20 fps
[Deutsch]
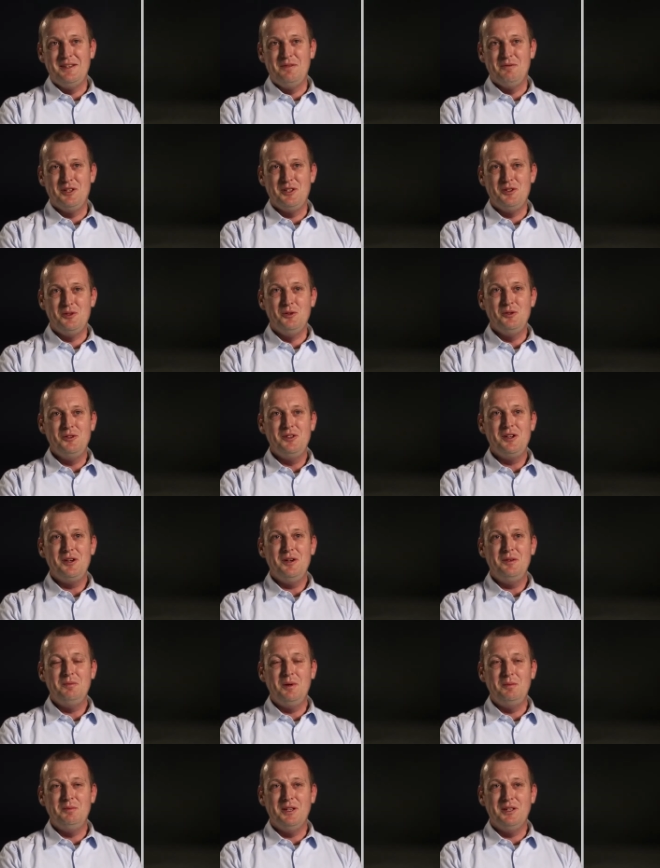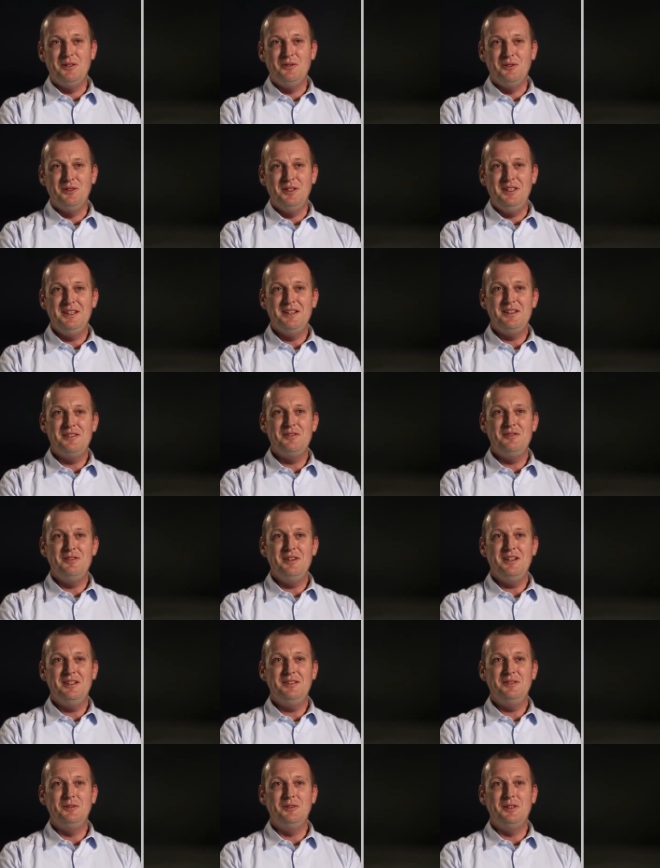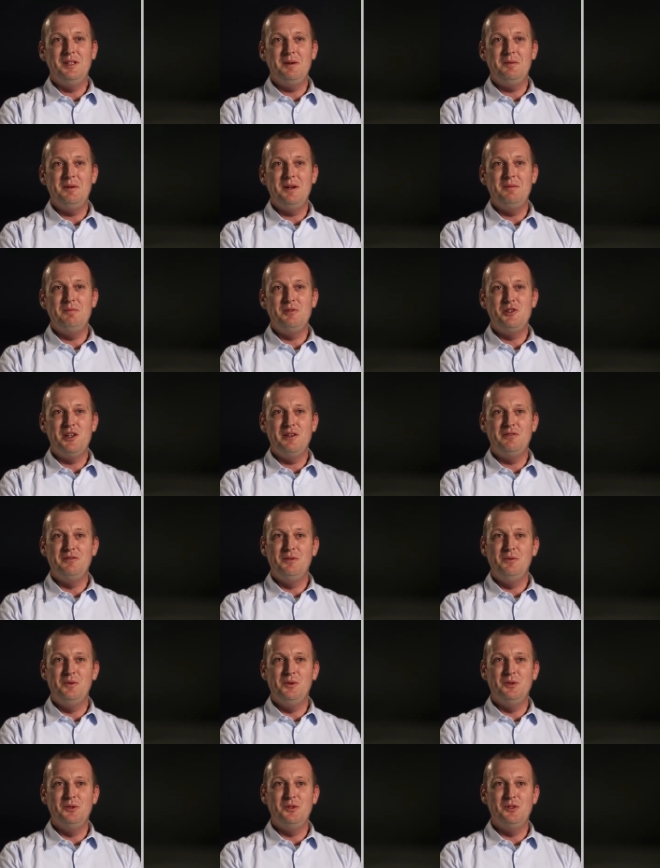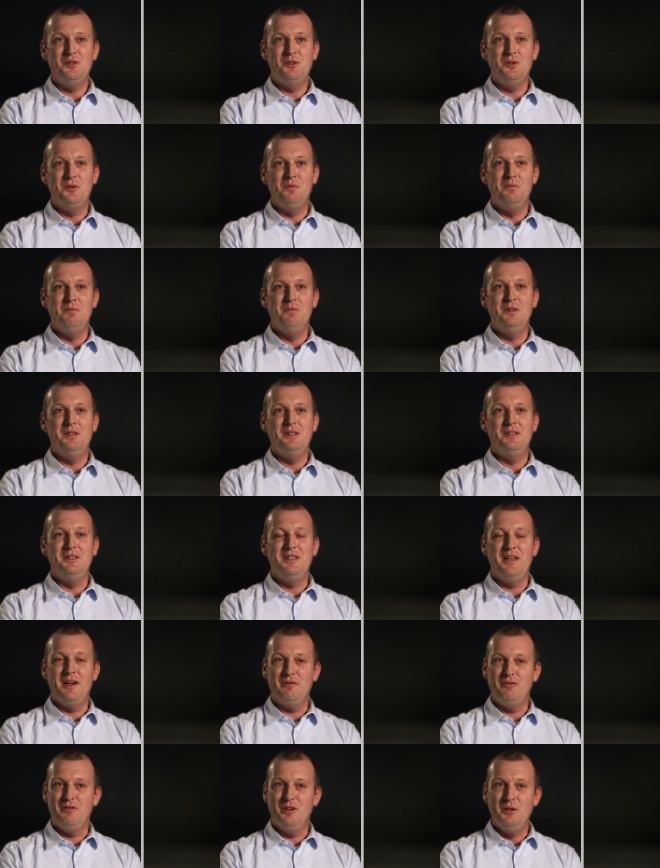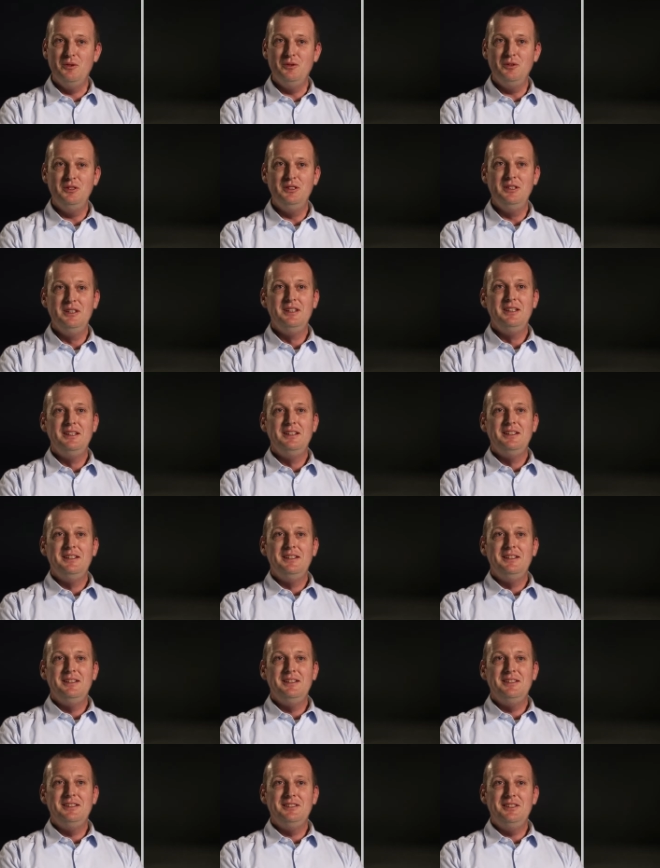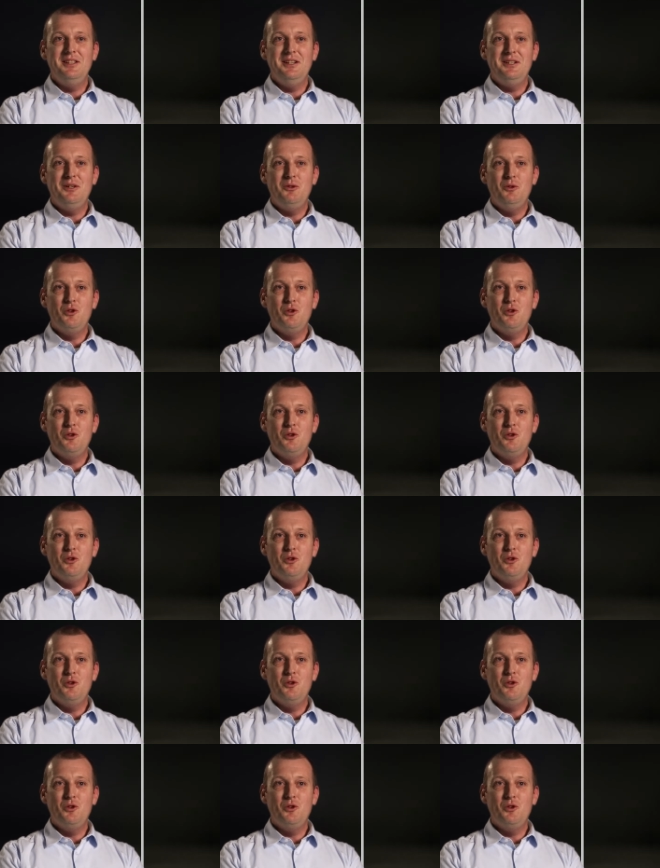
Innovationscout beim Technologietransfer und dabei beschäftigen wir uns um äh, die Erfindungen, äh, die an der